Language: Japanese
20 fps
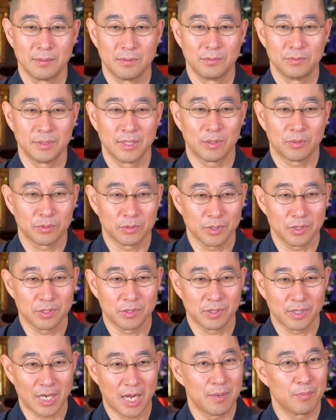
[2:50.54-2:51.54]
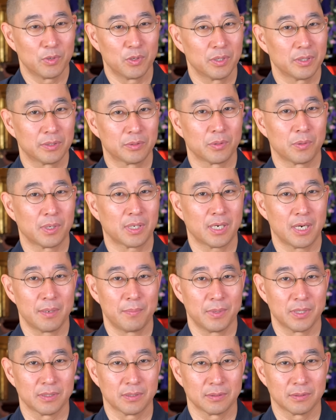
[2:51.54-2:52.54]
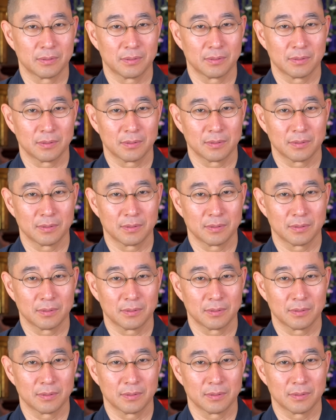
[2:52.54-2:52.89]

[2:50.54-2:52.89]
女の子と一緒に買い物行くとわかります。